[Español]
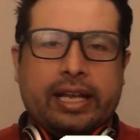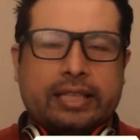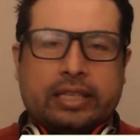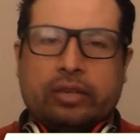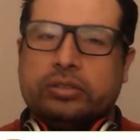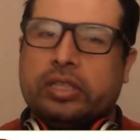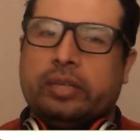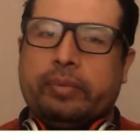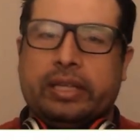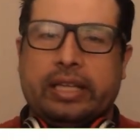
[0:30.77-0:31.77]
que están
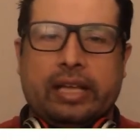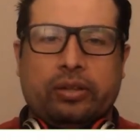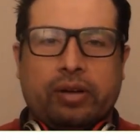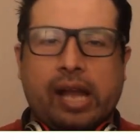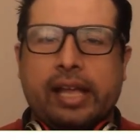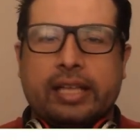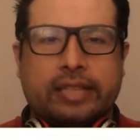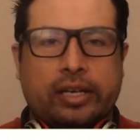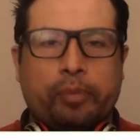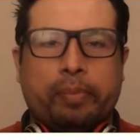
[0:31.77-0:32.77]
constantemente dando like, que
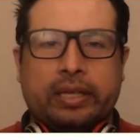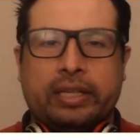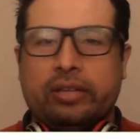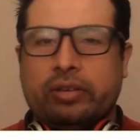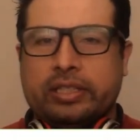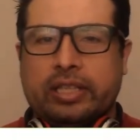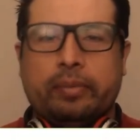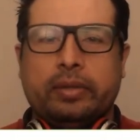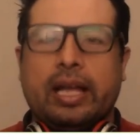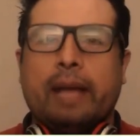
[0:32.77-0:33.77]
están compartiendo, que
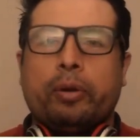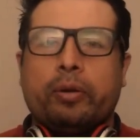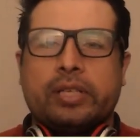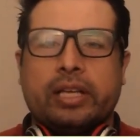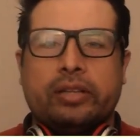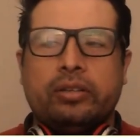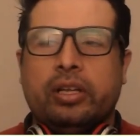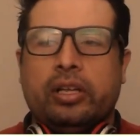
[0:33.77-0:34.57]
están aprovechando